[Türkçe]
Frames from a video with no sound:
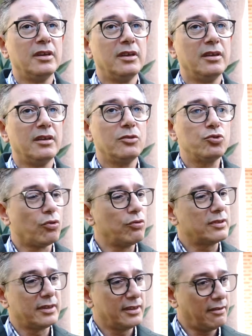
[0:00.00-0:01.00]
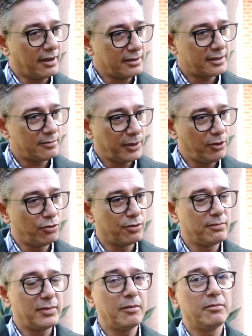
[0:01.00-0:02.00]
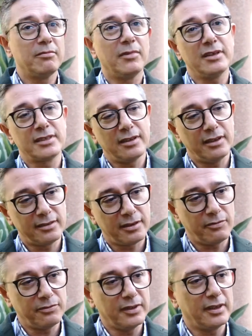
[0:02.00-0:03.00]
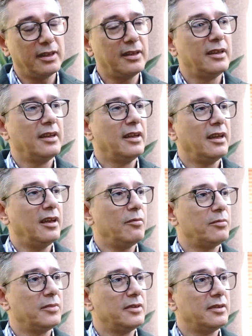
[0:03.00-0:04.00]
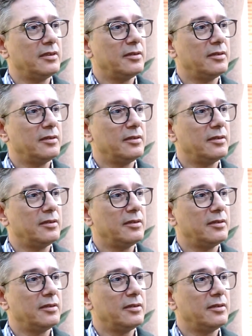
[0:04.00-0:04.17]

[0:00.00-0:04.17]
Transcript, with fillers: E, zorlukları da var biliyorum hem hastane tarafında hem e,